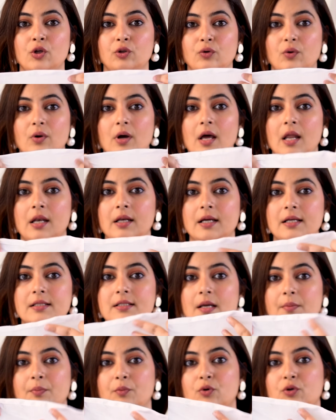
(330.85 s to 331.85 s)
तो हल्का
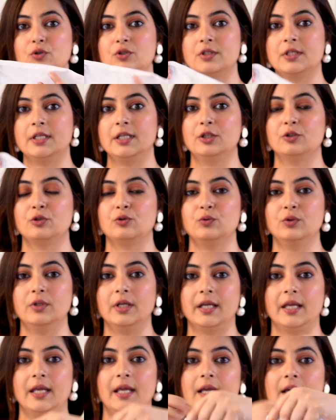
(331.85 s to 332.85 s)
सा आपको सी थ्रू
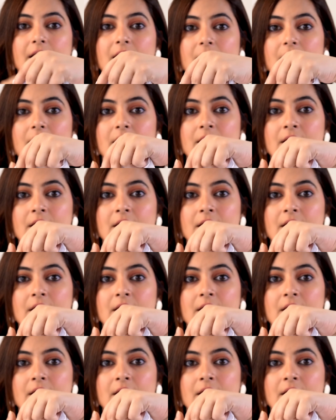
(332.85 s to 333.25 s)
दिखेगा